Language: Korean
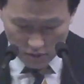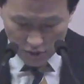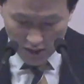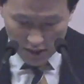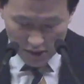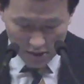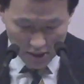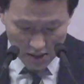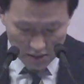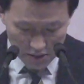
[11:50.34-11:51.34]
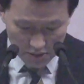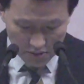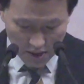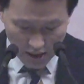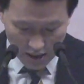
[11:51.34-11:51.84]
우리가 기억해야 될 것이
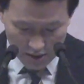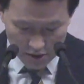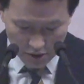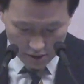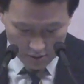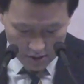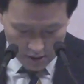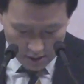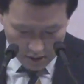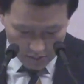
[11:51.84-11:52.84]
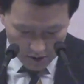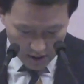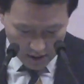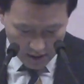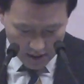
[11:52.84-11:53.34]
뭐냐? 처, 여기
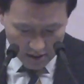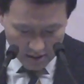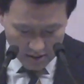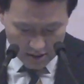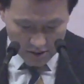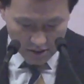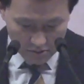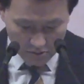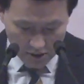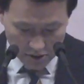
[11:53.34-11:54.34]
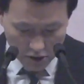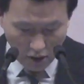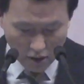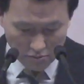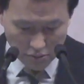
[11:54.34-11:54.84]
보니까 이절에도 보면
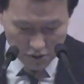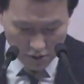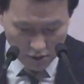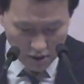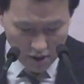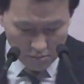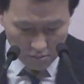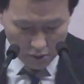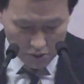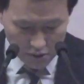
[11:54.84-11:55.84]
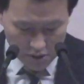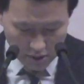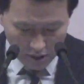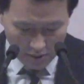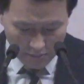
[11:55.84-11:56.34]
처음부터
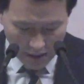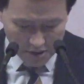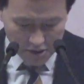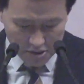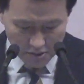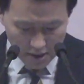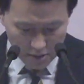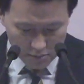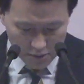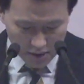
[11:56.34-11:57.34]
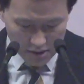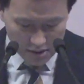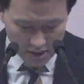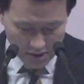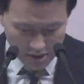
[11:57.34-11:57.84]
목격자와 말씀에
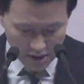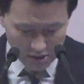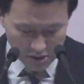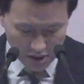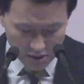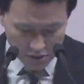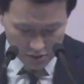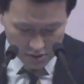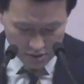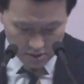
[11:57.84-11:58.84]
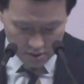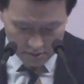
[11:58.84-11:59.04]
일꾼된 자들이 전해준